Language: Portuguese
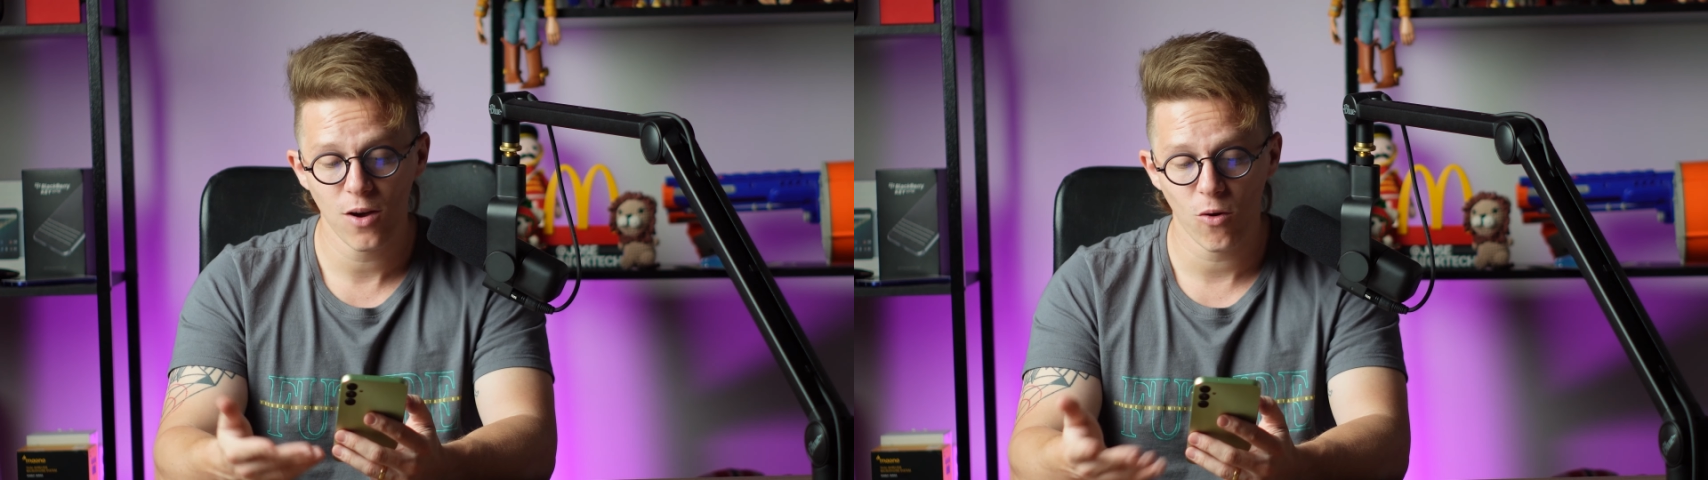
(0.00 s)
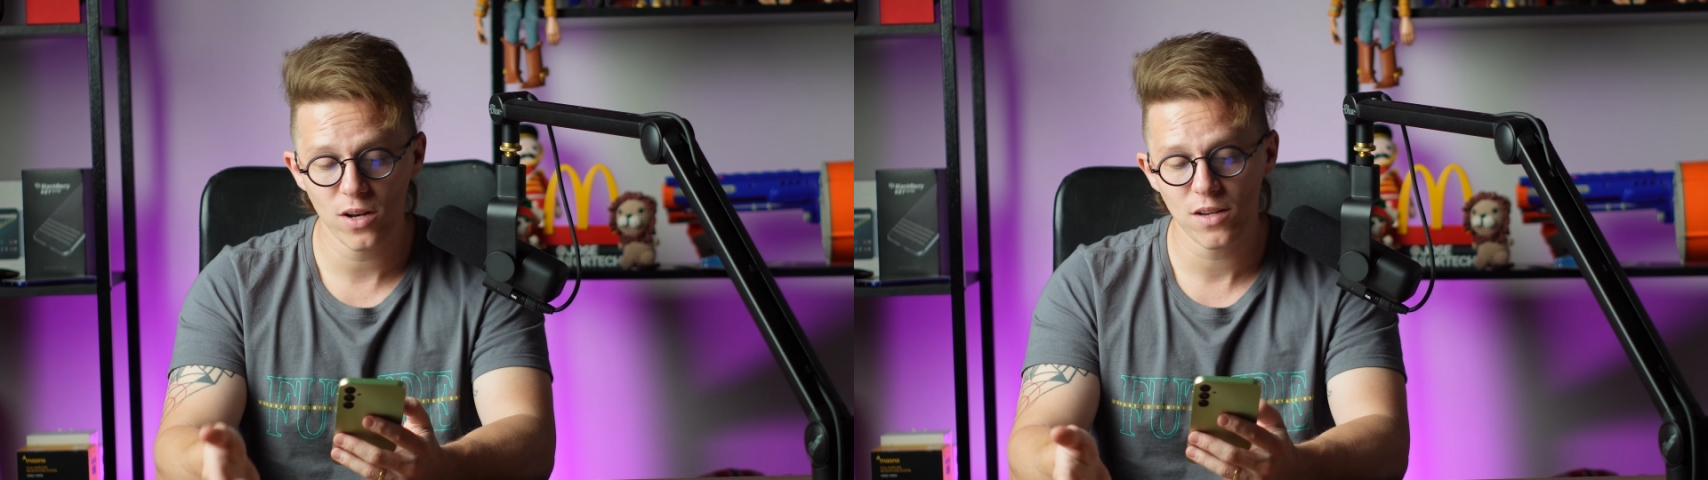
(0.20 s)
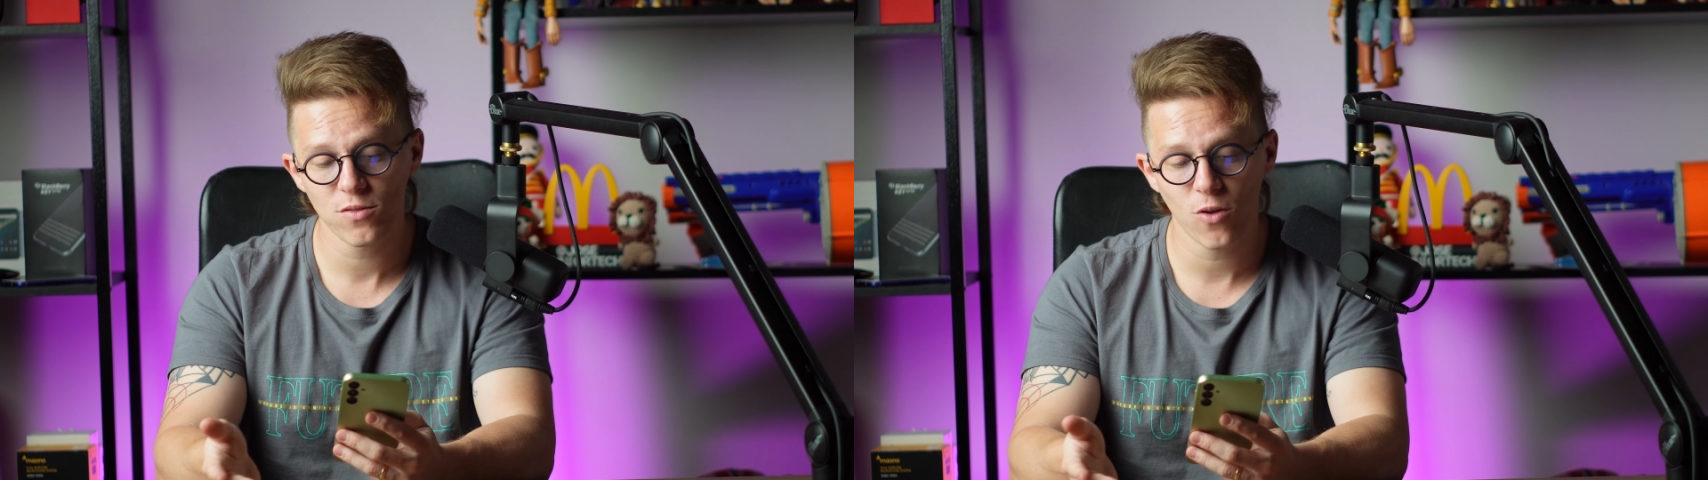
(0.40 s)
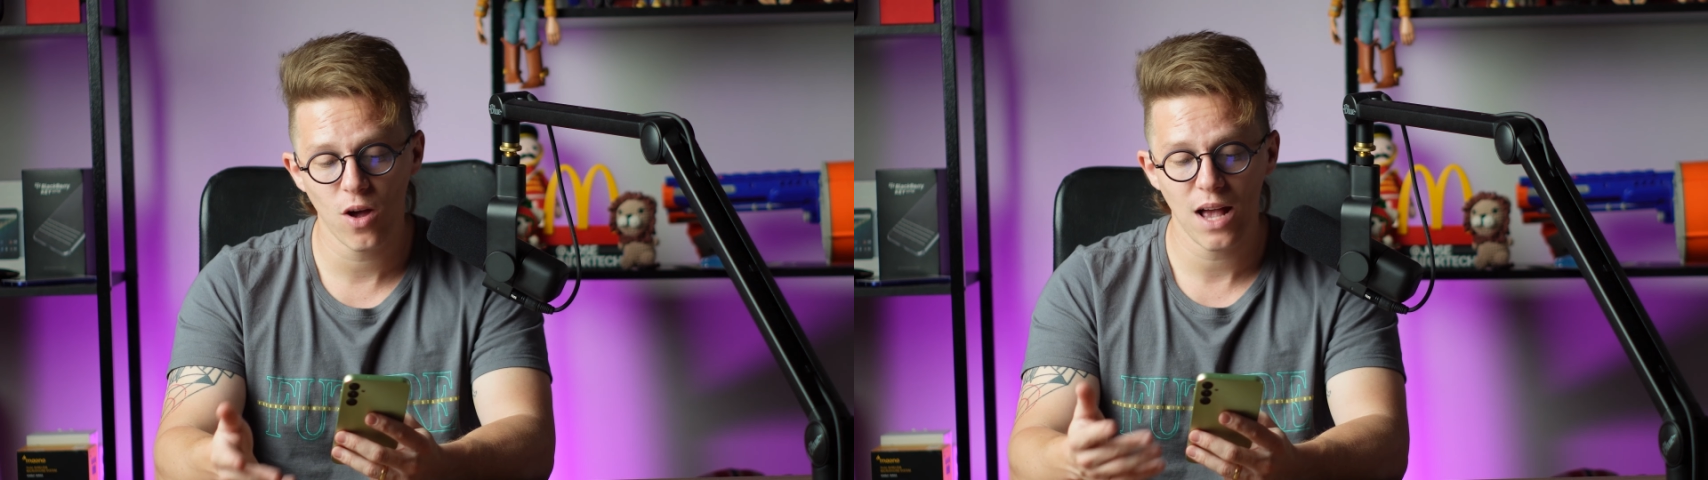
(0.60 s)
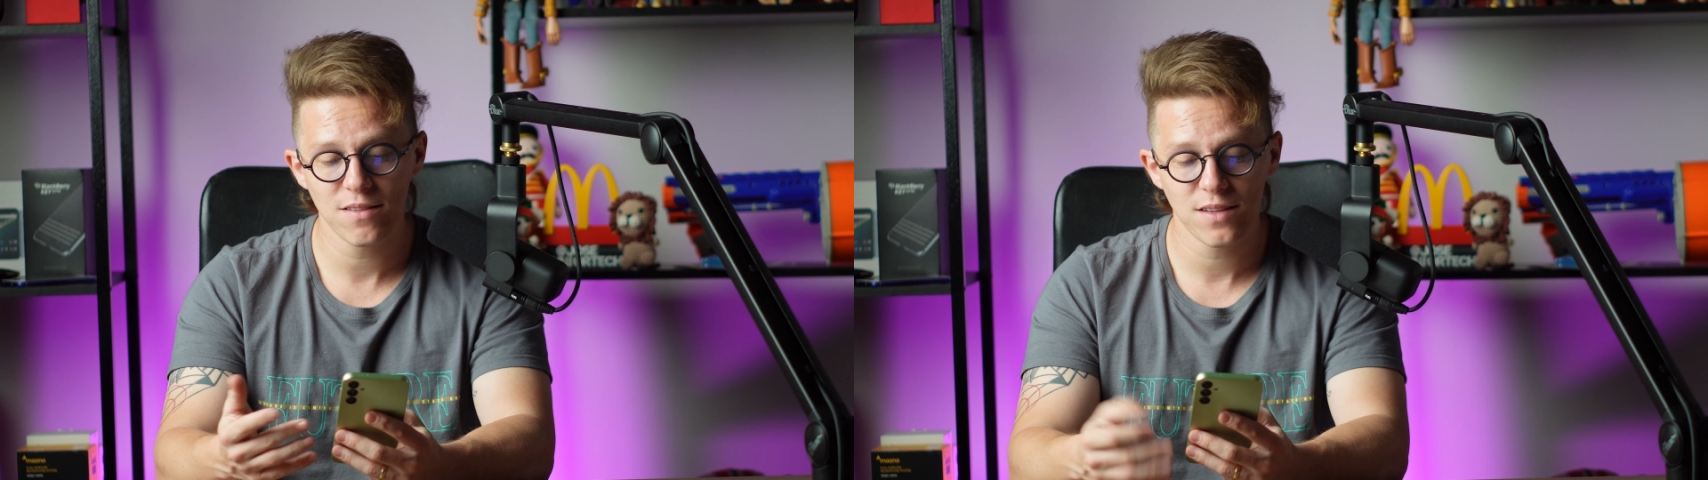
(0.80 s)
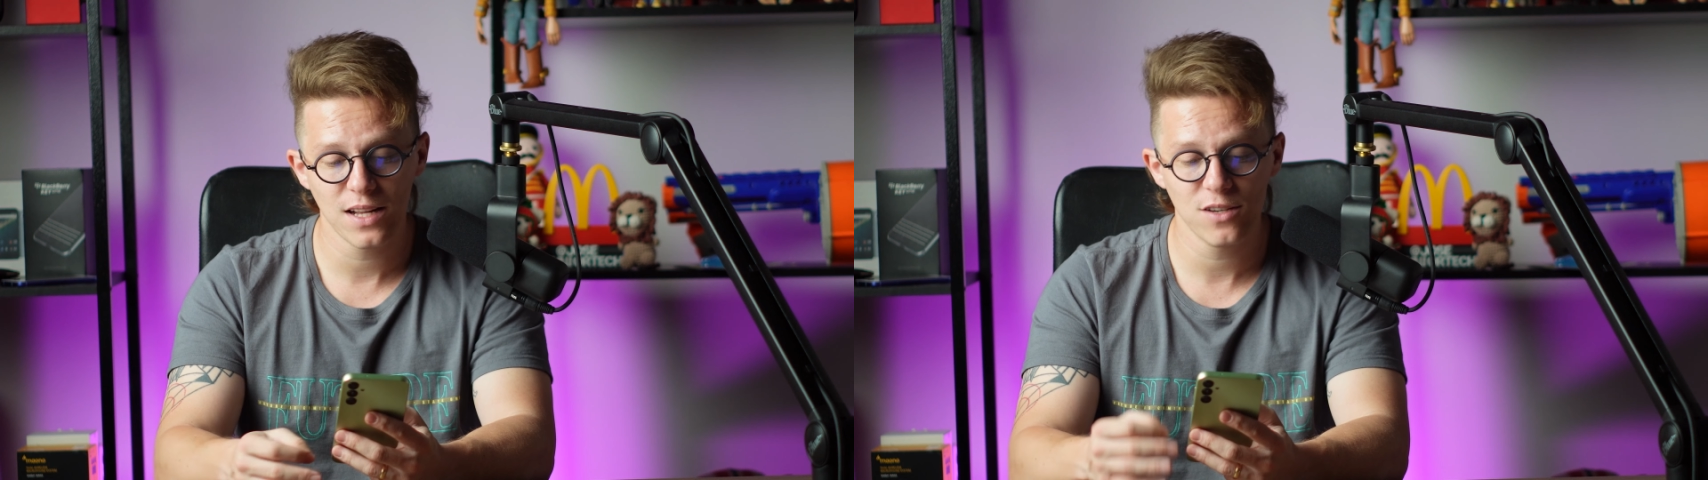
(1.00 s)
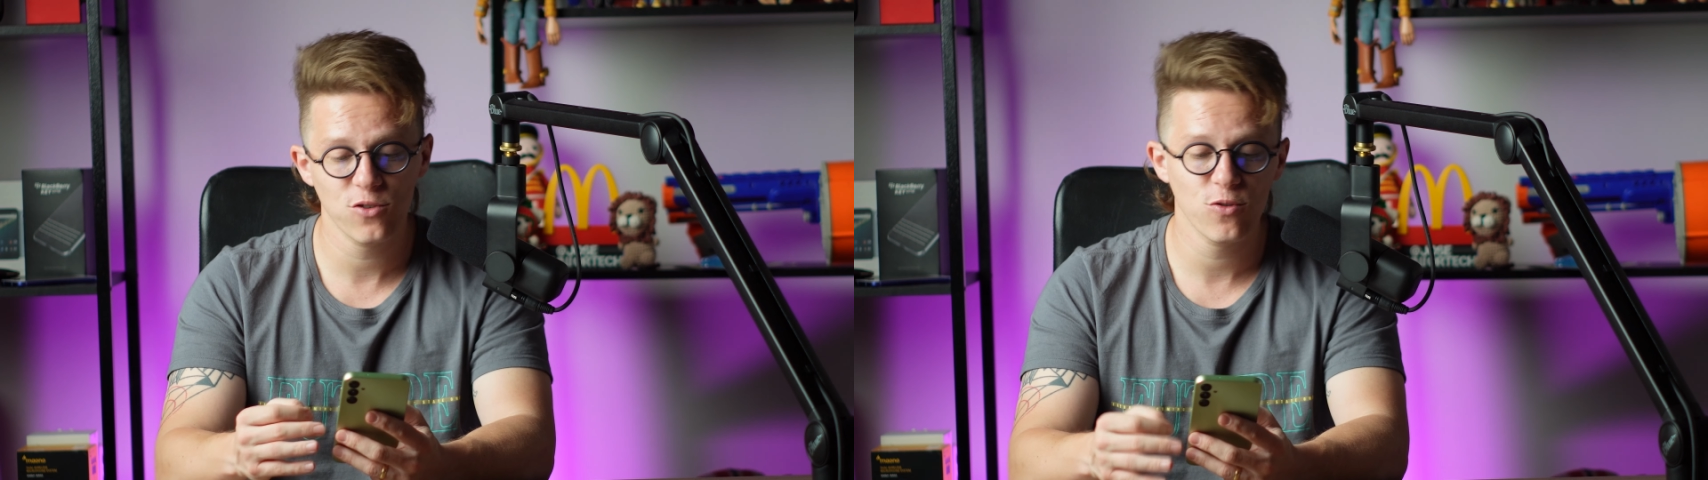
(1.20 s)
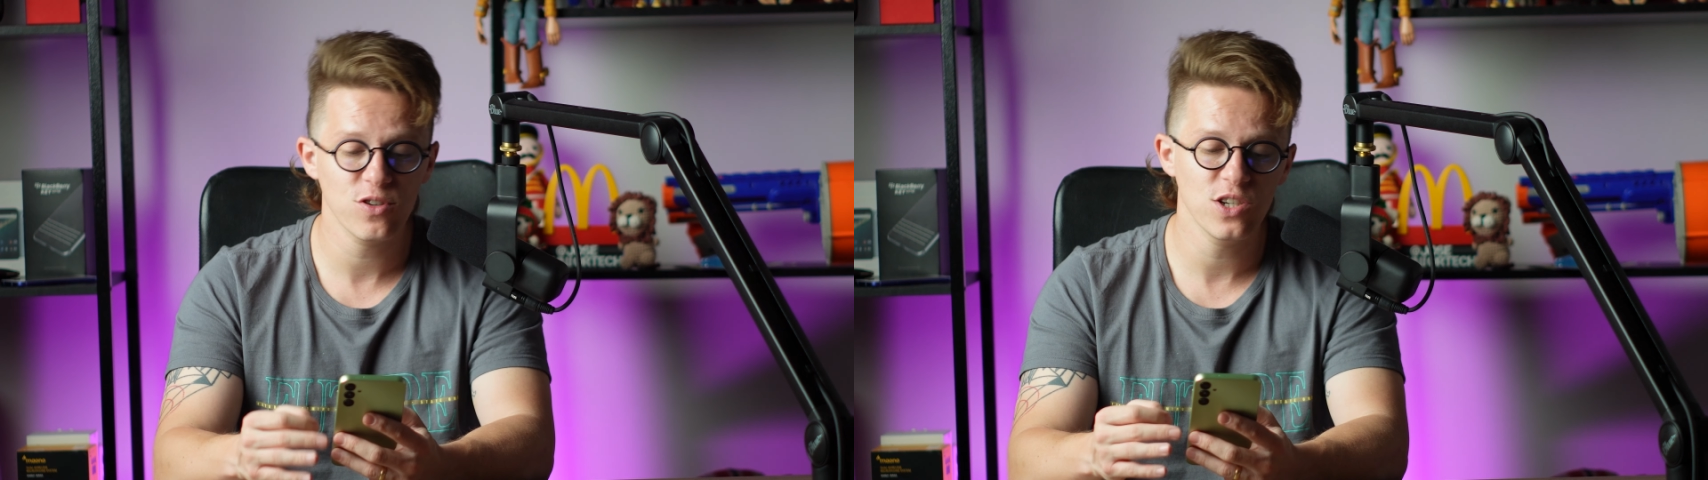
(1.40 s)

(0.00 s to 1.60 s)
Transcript: Olha só as telas de hoje em